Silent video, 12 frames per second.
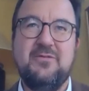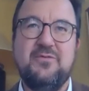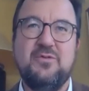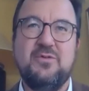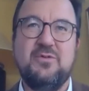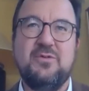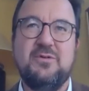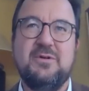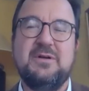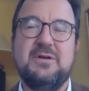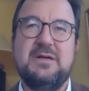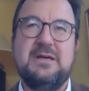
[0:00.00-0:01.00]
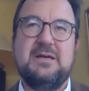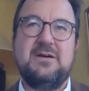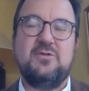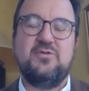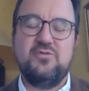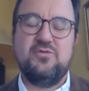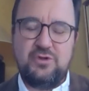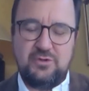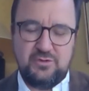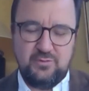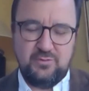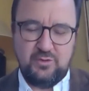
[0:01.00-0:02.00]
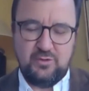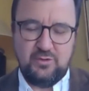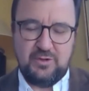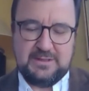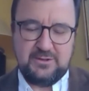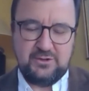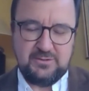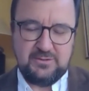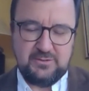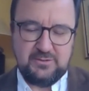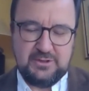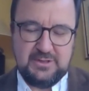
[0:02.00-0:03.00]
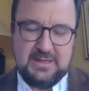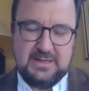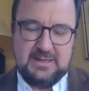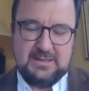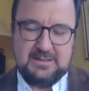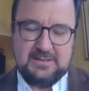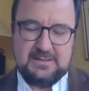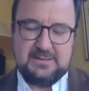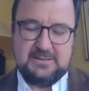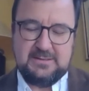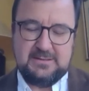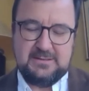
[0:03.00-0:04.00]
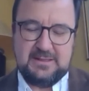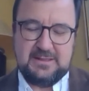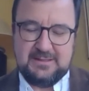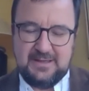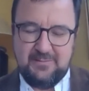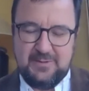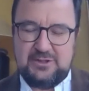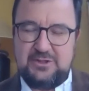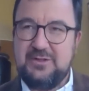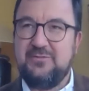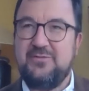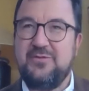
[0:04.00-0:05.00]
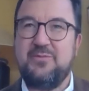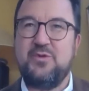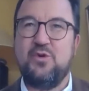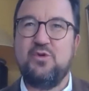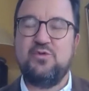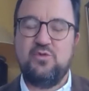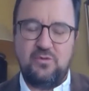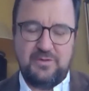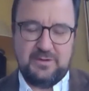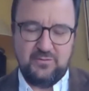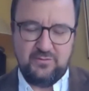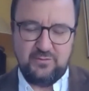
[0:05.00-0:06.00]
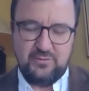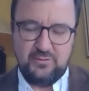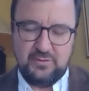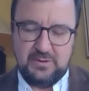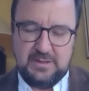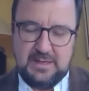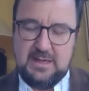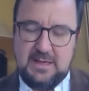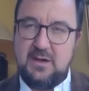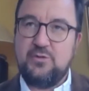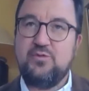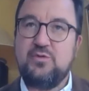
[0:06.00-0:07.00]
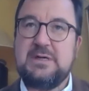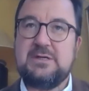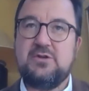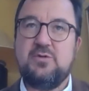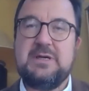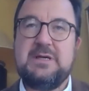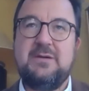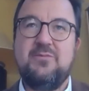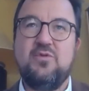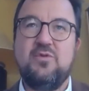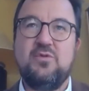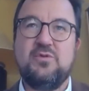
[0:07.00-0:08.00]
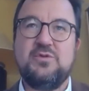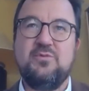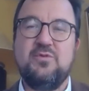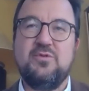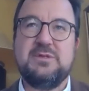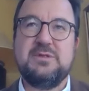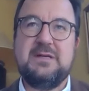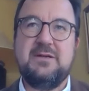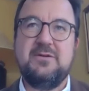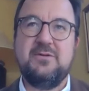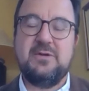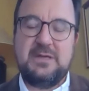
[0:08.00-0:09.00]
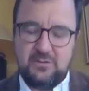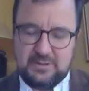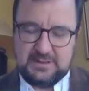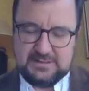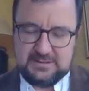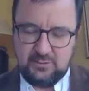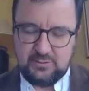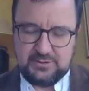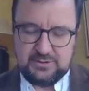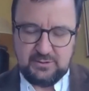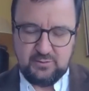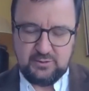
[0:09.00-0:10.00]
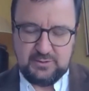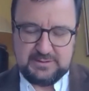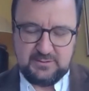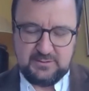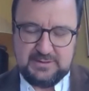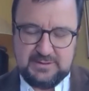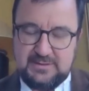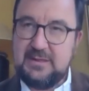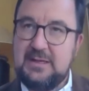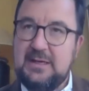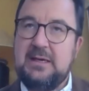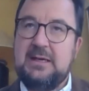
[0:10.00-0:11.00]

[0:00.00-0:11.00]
Il faut que tout change pour que rien ne change. certains imaginent une forme de retour vers le futur. En tout cas, je crois qu'il est bon qu'on se pose quelques, quelques questions ensemble sur la suite.